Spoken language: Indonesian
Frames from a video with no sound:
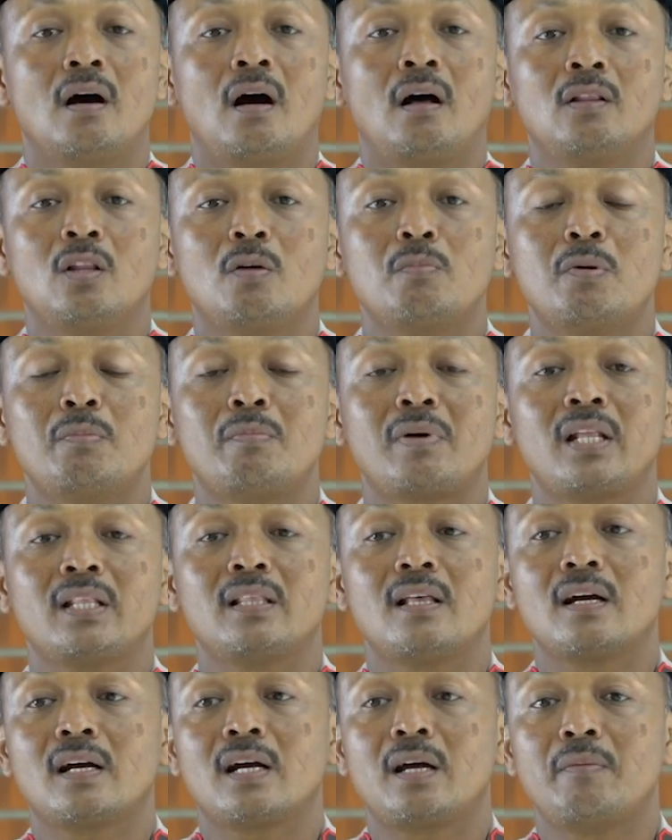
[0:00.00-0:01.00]
Allah
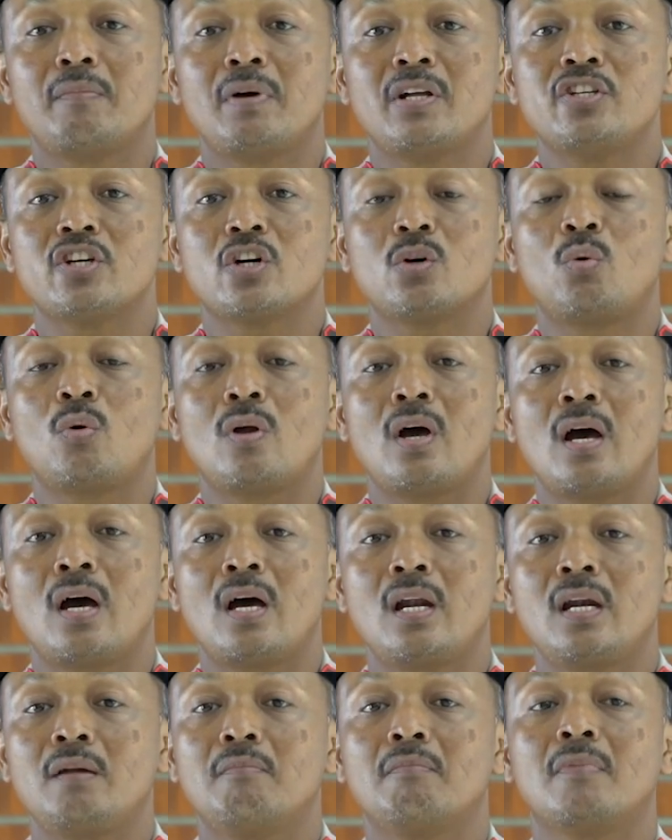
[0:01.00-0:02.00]
memerintahkan baca
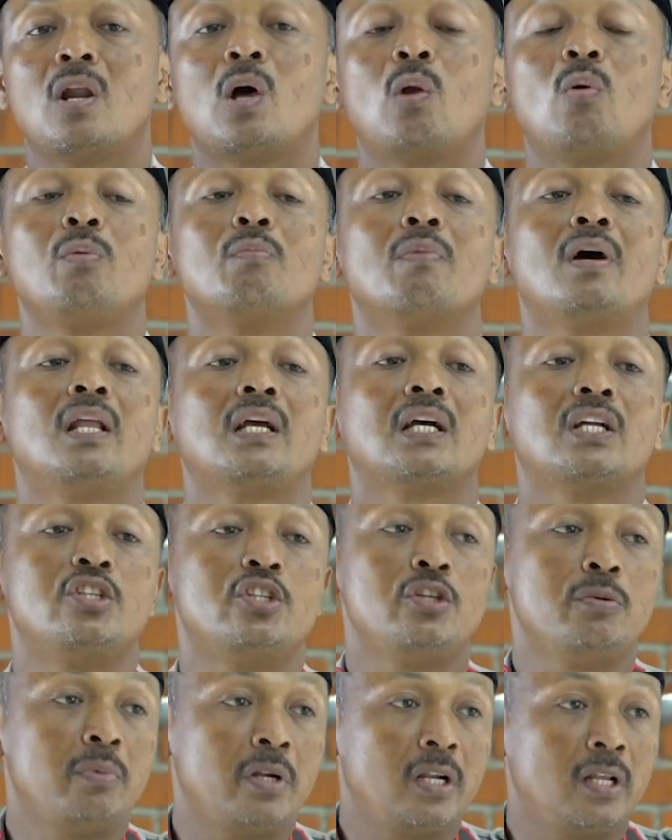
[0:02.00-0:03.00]
Quran melalui malaikat
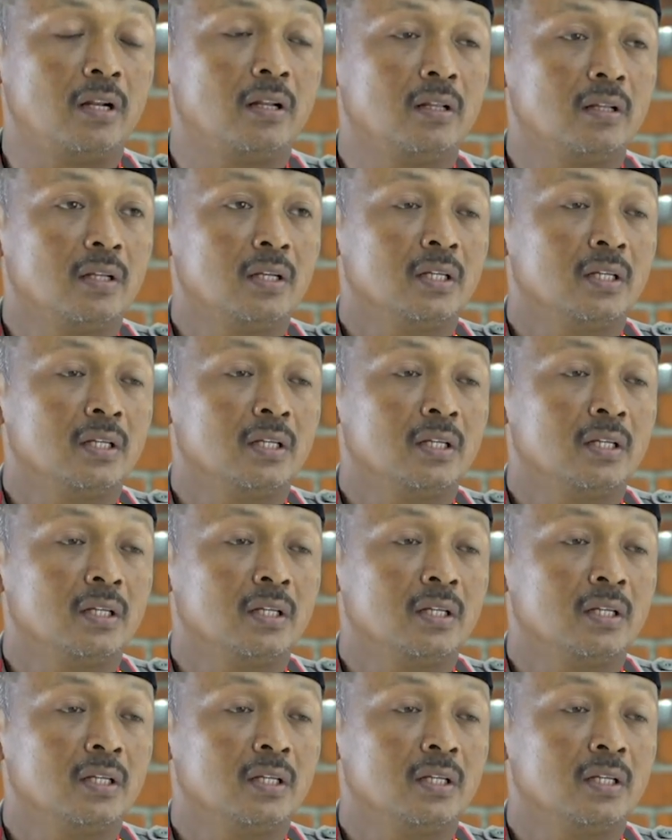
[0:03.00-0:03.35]
Jibril.